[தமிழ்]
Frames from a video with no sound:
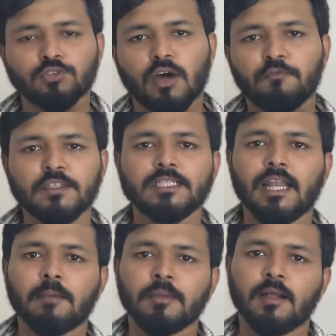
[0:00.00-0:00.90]
ஸோ
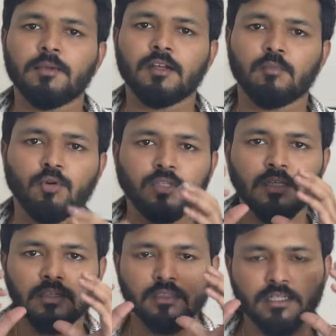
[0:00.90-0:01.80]
அஃபிஷியல் ஆப்பிள் அப்படின்னும் போது
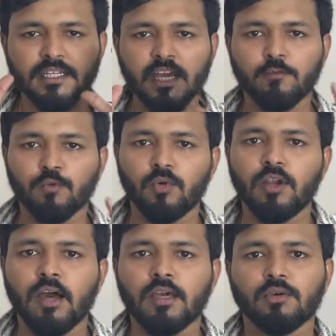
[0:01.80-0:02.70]
இந்தியா
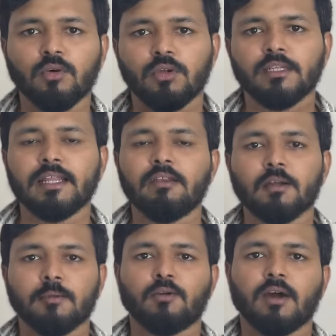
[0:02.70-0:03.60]
ஃபுல்லாக இவங்க வந்து
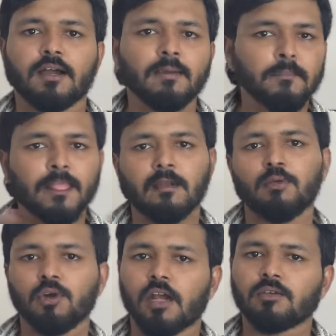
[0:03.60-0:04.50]
டெலிவர் பண்ணுவாங்க
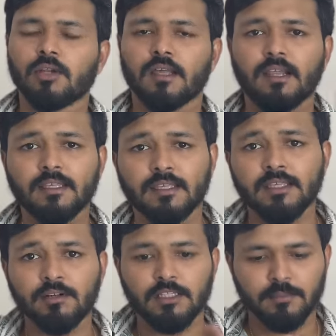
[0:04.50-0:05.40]
ப்ளூ டாட் கொரியரில்
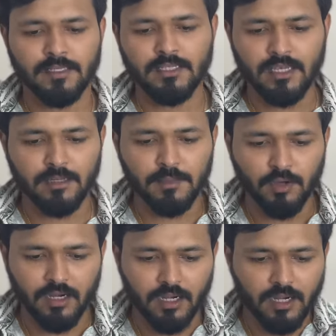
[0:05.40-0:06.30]
இது வந்து பார்த்திங்கன்னா எப்படி
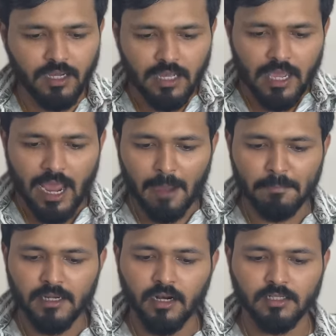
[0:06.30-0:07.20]
வாங்கலாம்னா
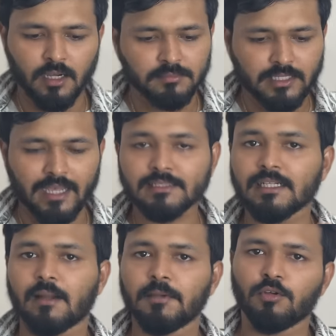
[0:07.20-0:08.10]
ஆப்பிள் டாட் காம்
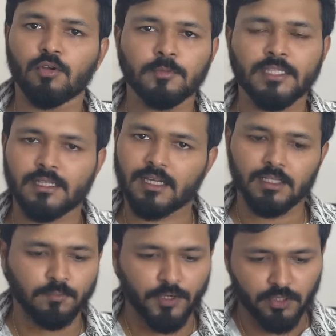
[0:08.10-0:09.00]
ஸ்லாஷின் அப்படின்னு ஒரு வெப்சைட் இருக்குது
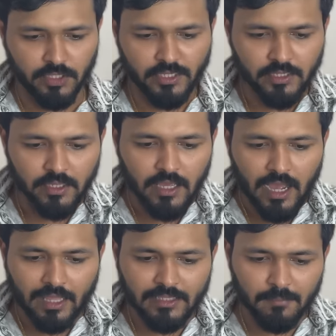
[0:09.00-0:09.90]
அதுக்கு போயிடுங்க
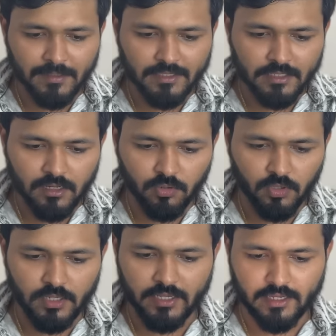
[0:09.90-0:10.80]
அதில் பார்த்தீங்கன்னா
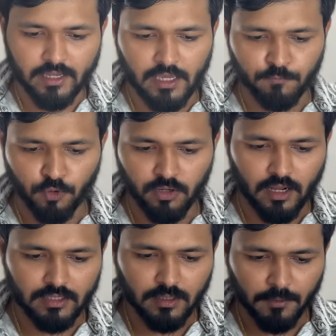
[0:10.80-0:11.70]
உங்களுக்கு ஐஃபோன்
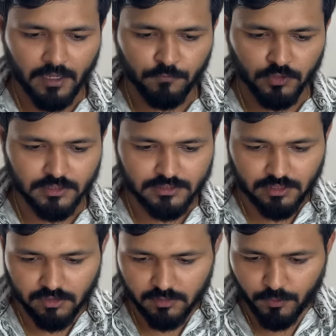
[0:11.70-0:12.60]
அதுக்கப்புறம் ஐஃபோன்
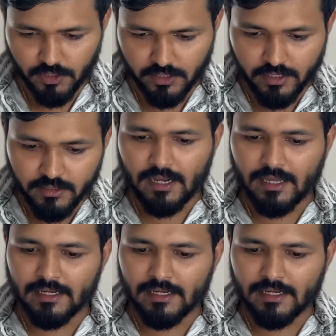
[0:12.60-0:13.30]
சிக்ஸ்டீன் வந்து போயிடுங்க அங்கே